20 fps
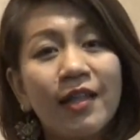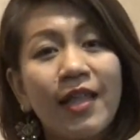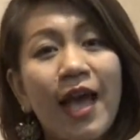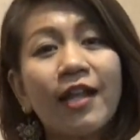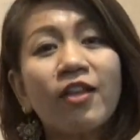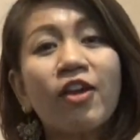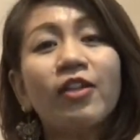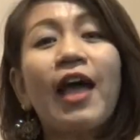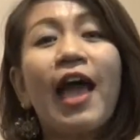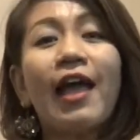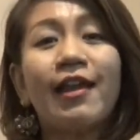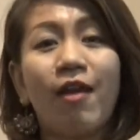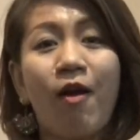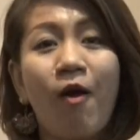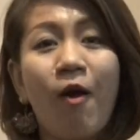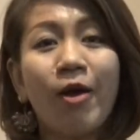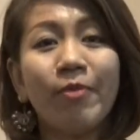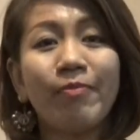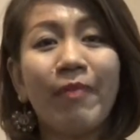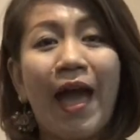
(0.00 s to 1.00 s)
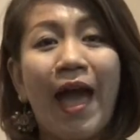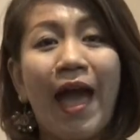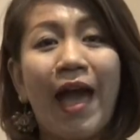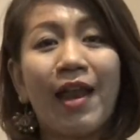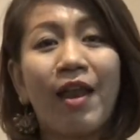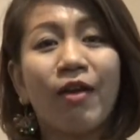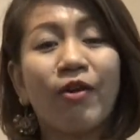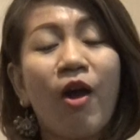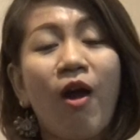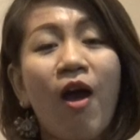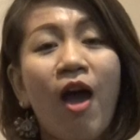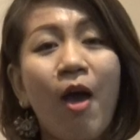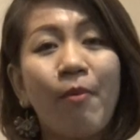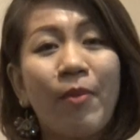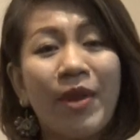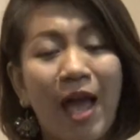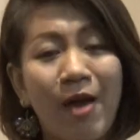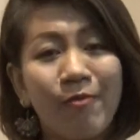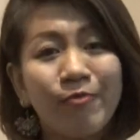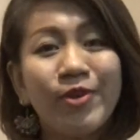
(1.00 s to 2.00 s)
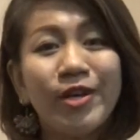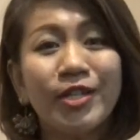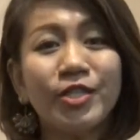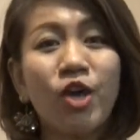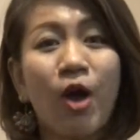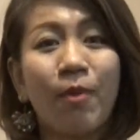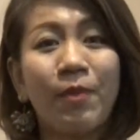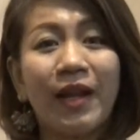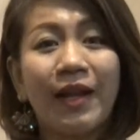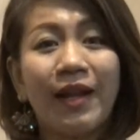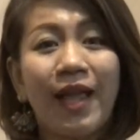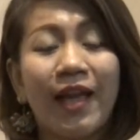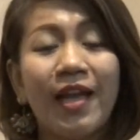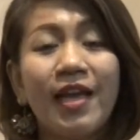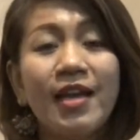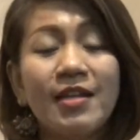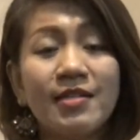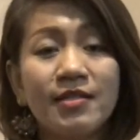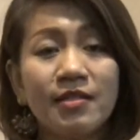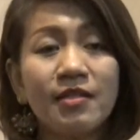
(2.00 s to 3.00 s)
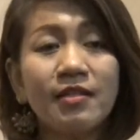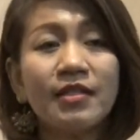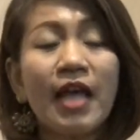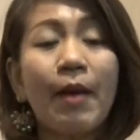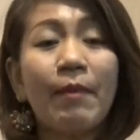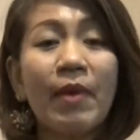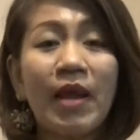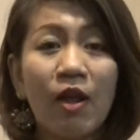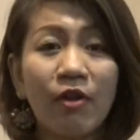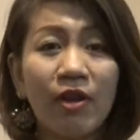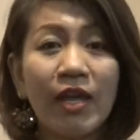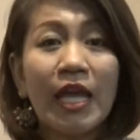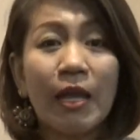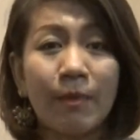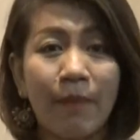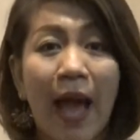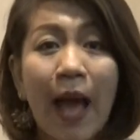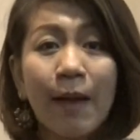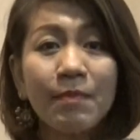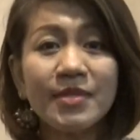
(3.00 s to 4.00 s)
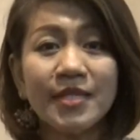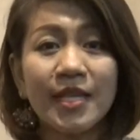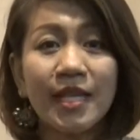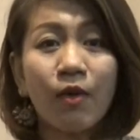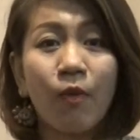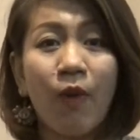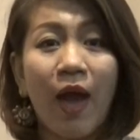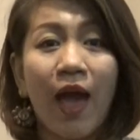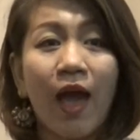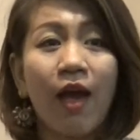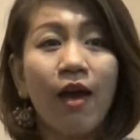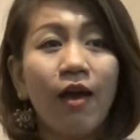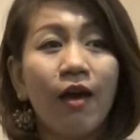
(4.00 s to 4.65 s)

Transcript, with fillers: ท่านก็ถ่ายทอดมา แล้วก็เอามาทำเวิร์กช็อปเล็ก ๆ ซึ่งทำให้เราได้เห็นภาพจริงว่า